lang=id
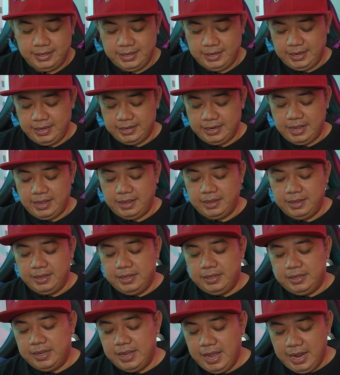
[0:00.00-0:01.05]
Ya kan? Nah,
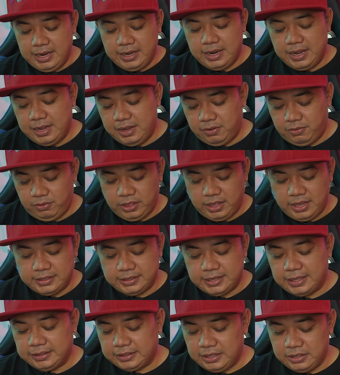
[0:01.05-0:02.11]
Ghana, Korea
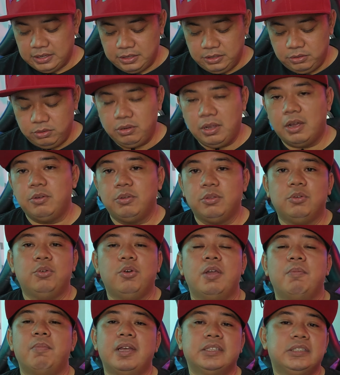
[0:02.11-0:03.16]
Selatan dan juga
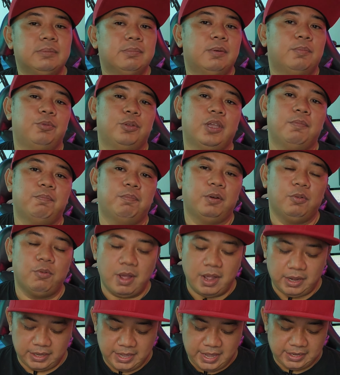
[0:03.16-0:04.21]
Uruguay masih mempunyai
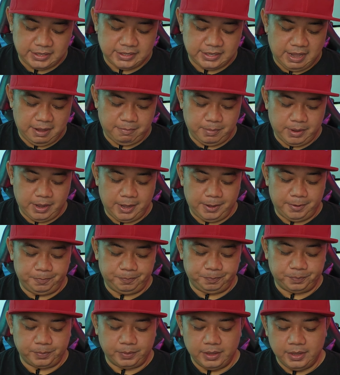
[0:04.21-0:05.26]
peluang yang sama.
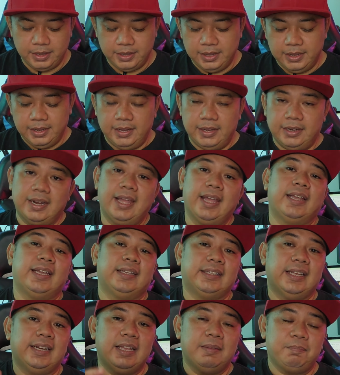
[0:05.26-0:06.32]
Nah,
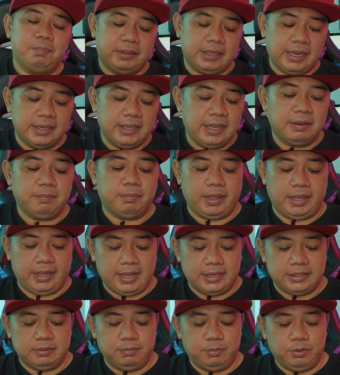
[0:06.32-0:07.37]
kita lihat pertandingan
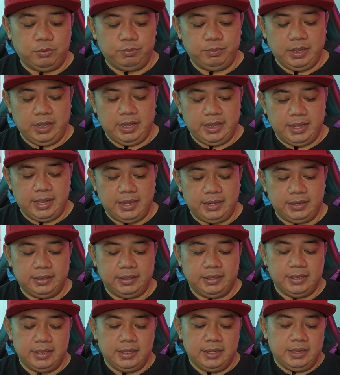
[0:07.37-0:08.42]
mereka sebelumnya ya.
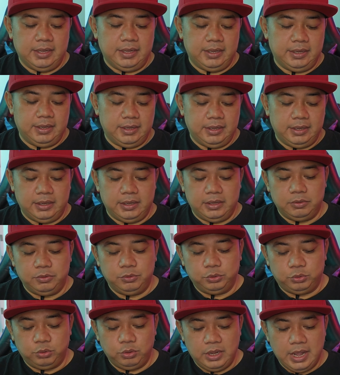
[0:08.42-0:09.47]
Uh,
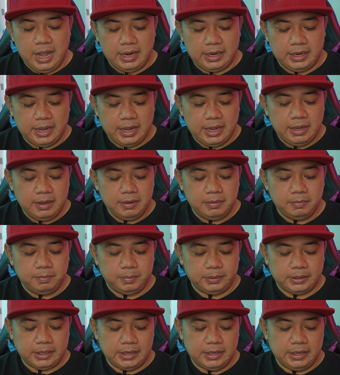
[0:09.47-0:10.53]
untuk Ghana,
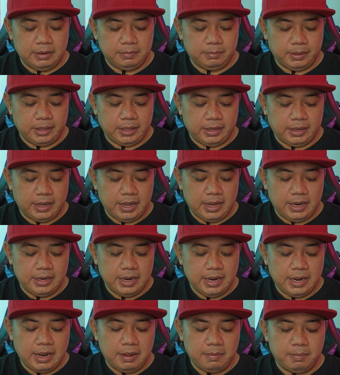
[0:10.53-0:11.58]
pertandingan mereka
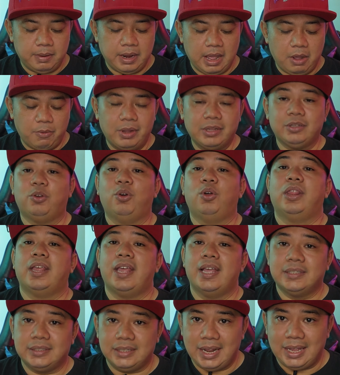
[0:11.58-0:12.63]
adalah melawan
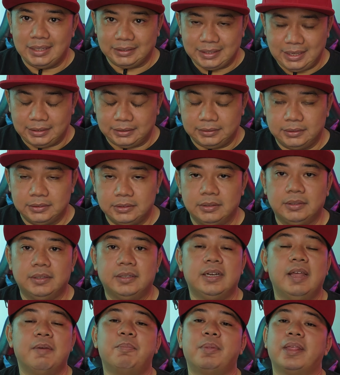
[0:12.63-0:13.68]
Korea Selatan.
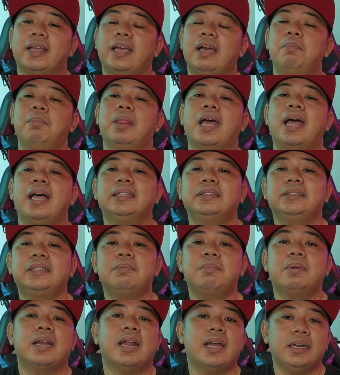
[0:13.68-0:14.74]
Dan mereka
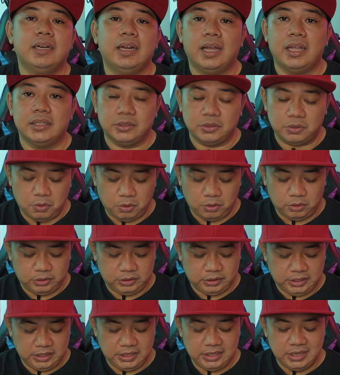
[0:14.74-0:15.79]
berhasil menang dengan skor
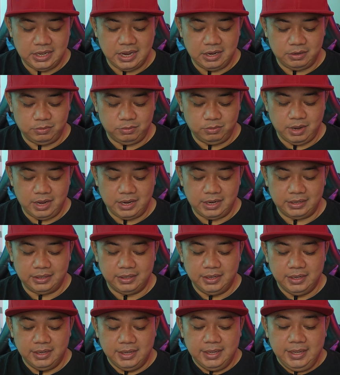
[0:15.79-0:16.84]
3-2.
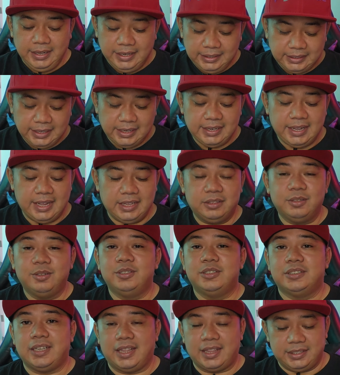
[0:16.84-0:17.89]
Kita lihat dulu
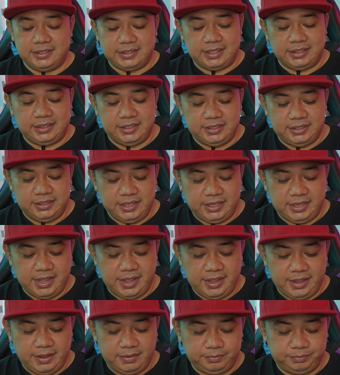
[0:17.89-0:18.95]
secara statistiknya
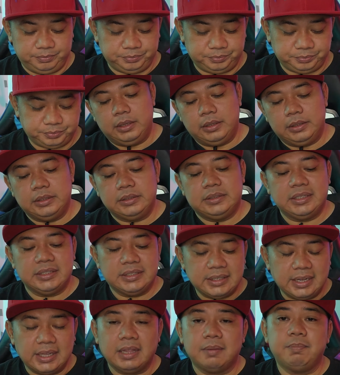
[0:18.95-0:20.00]
ya.
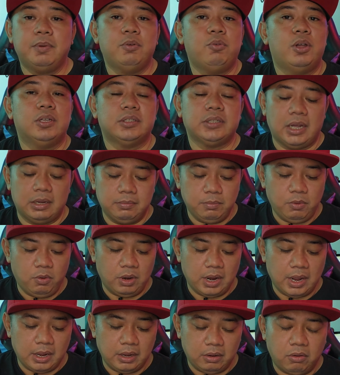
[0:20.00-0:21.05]
Secara penguasaan
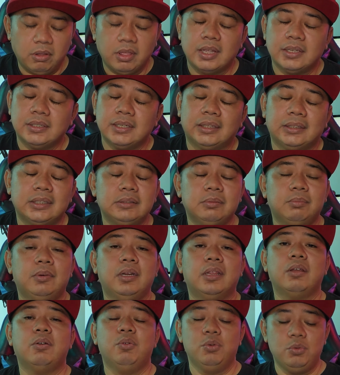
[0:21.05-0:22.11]
bola, Korea Selatan
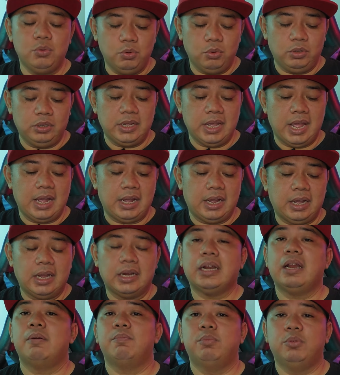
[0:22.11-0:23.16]
sebenarnya unggul di angka
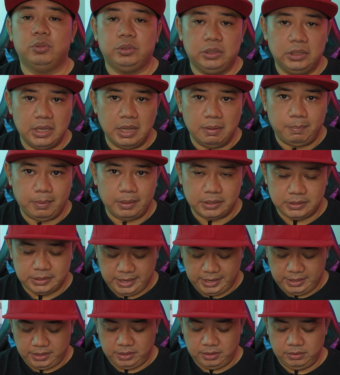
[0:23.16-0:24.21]

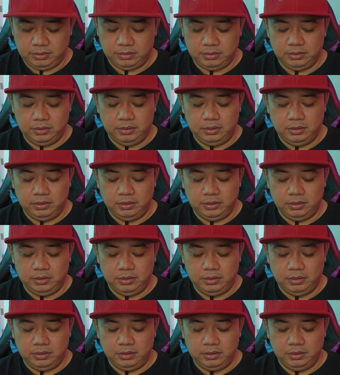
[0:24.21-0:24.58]
63%